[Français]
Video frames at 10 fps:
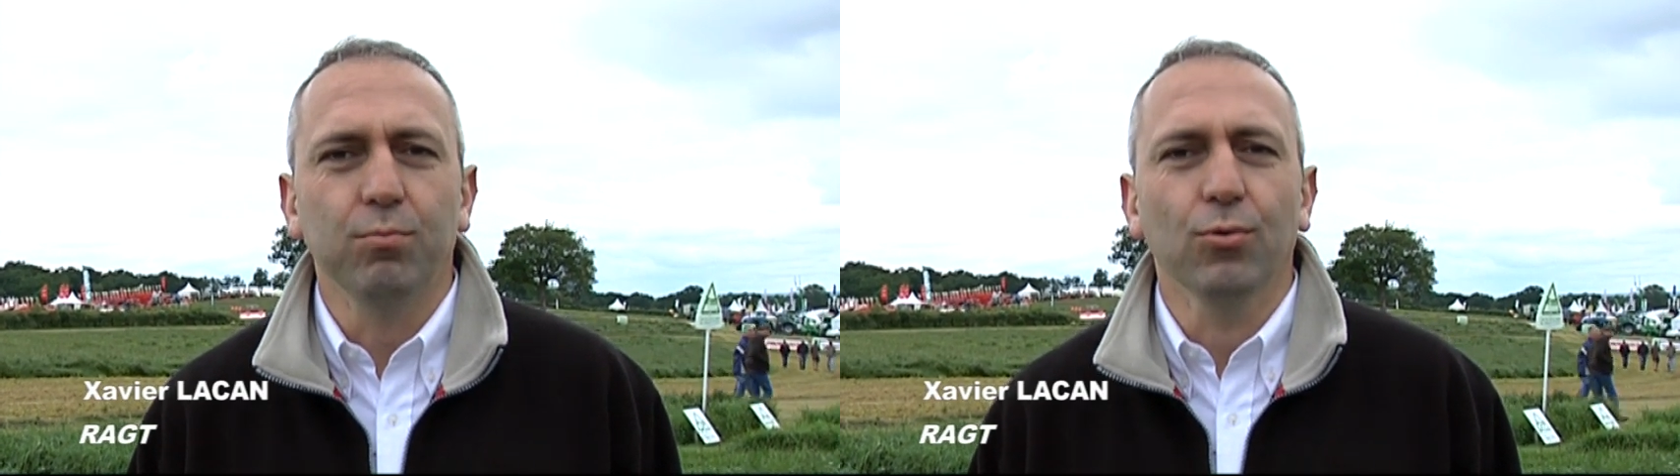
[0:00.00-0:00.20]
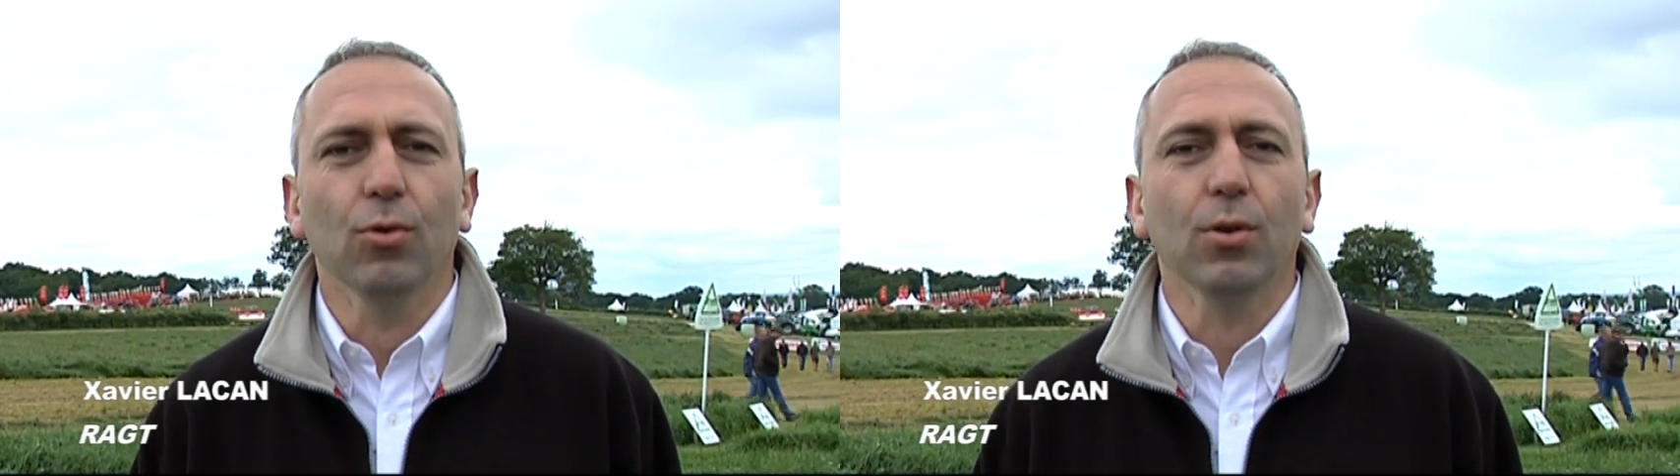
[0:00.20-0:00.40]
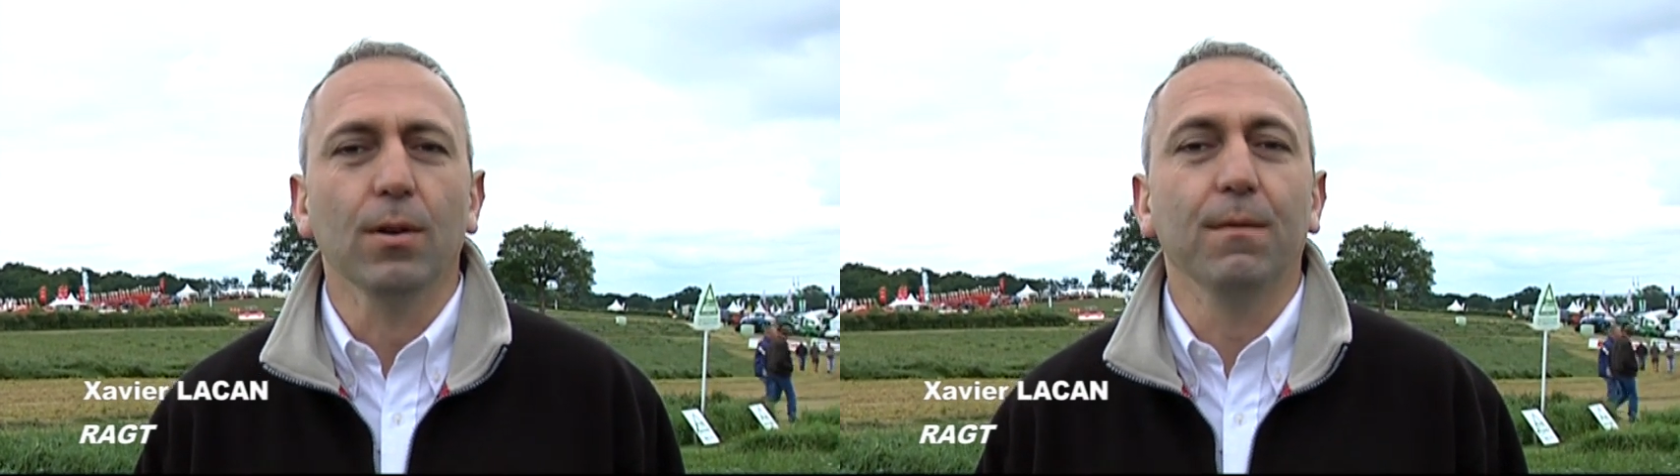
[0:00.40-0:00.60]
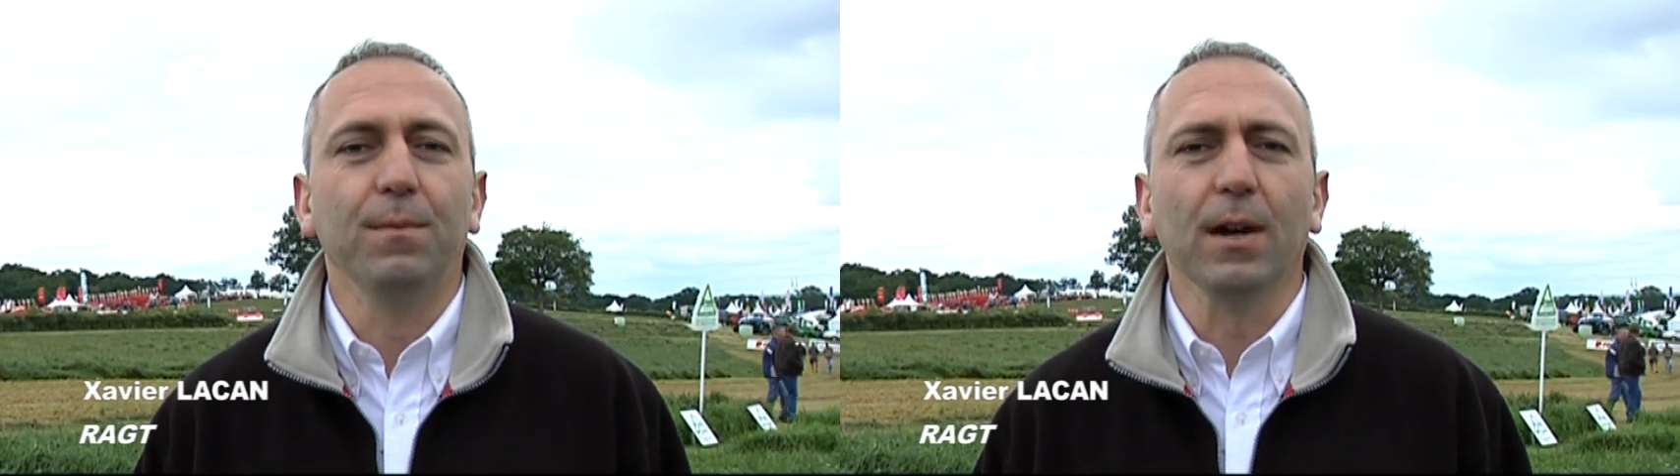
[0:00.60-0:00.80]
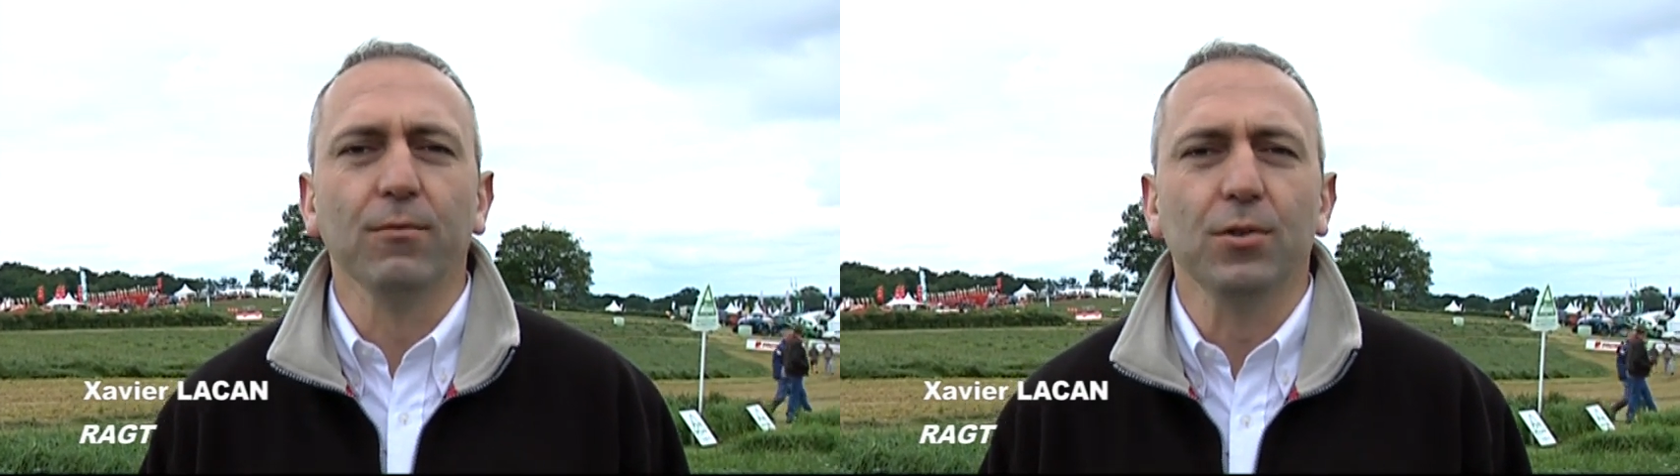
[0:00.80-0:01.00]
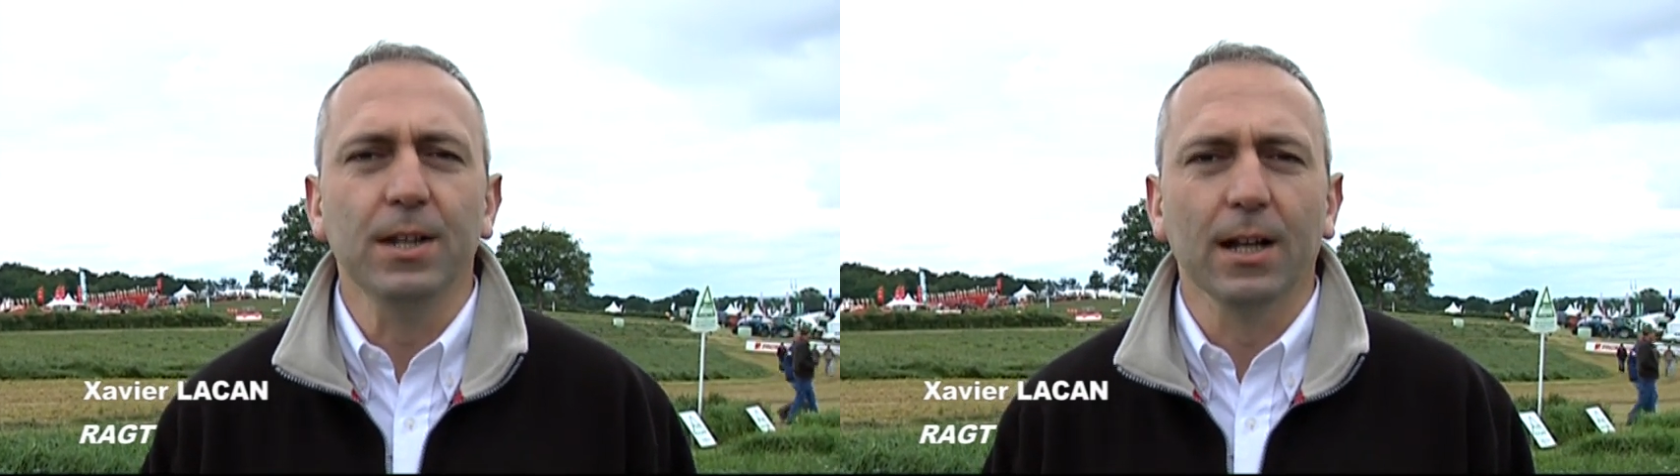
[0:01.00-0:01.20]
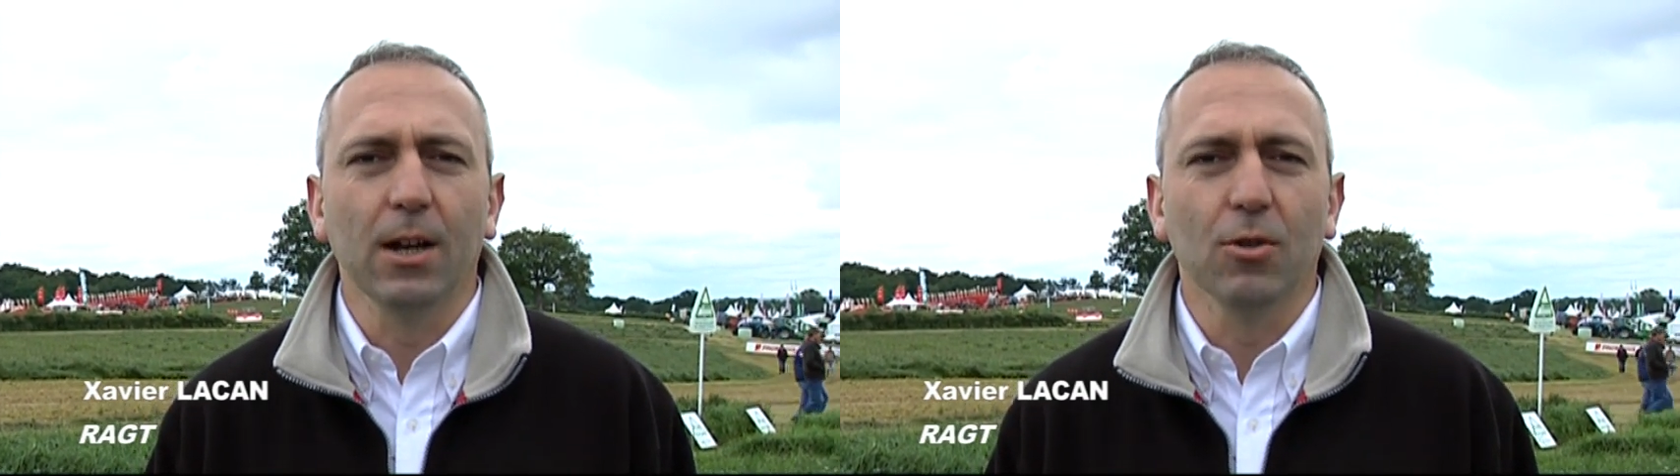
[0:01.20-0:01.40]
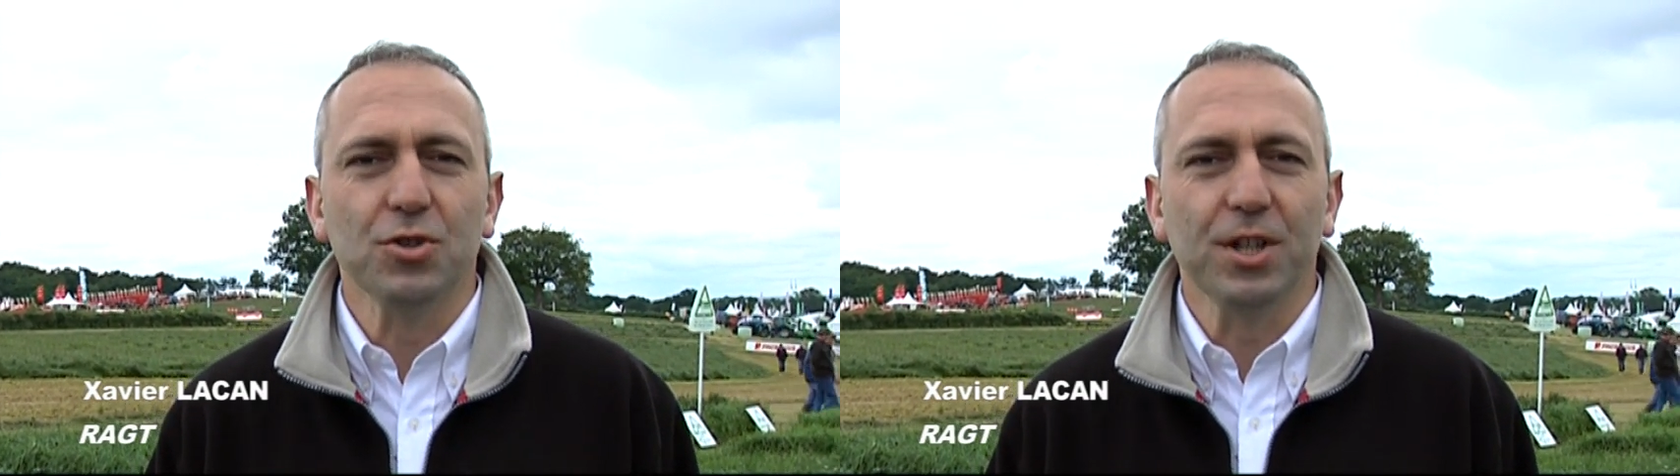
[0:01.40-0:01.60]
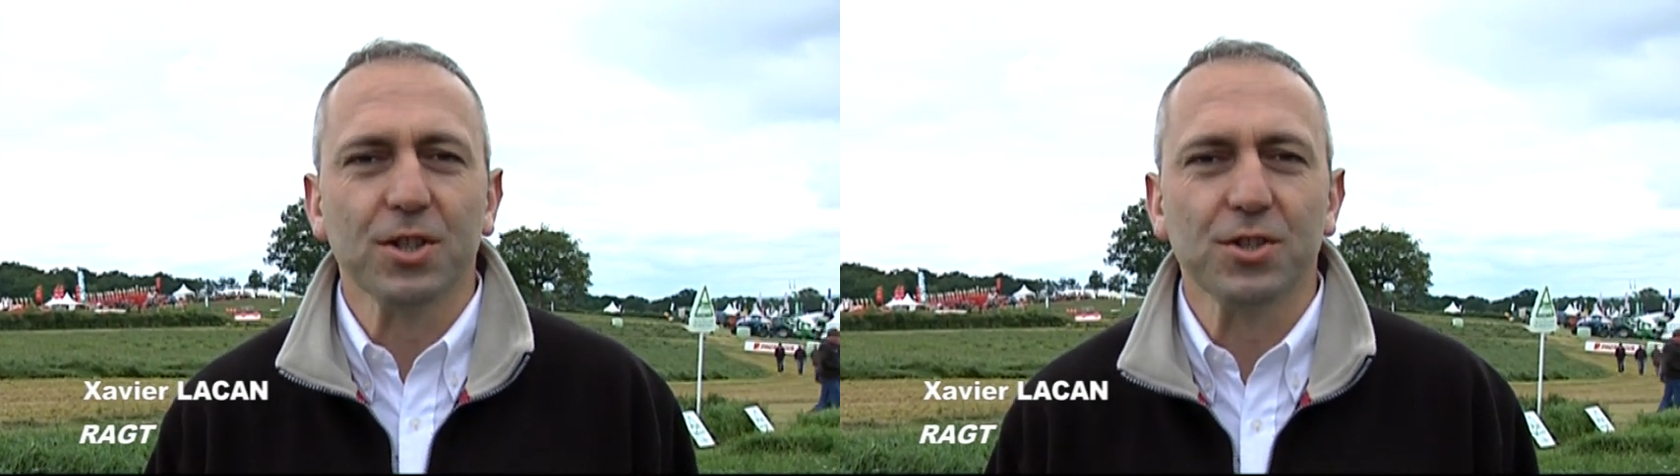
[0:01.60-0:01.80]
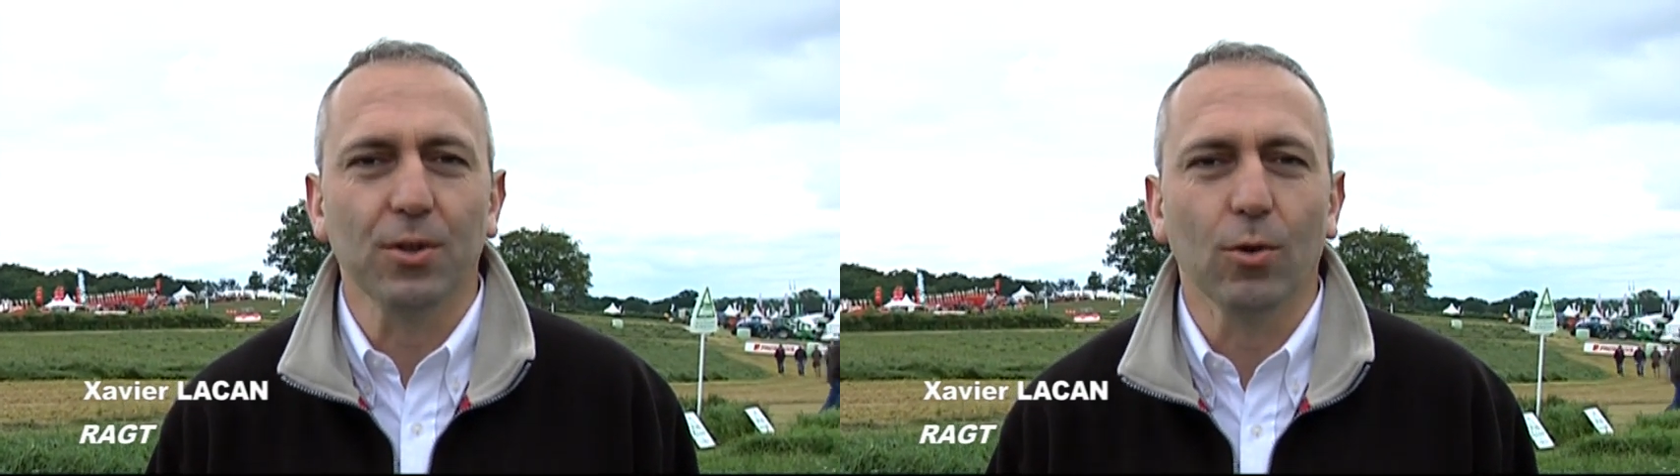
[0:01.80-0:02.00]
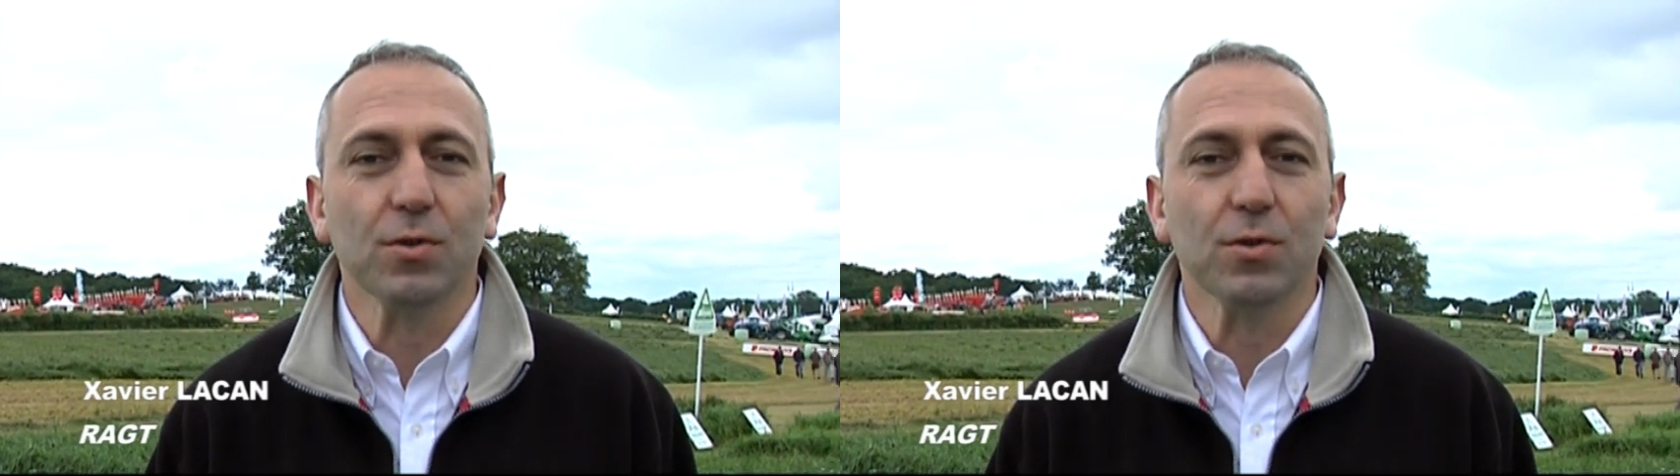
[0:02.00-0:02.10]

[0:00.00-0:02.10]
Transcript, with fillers: pour faire venir la recherche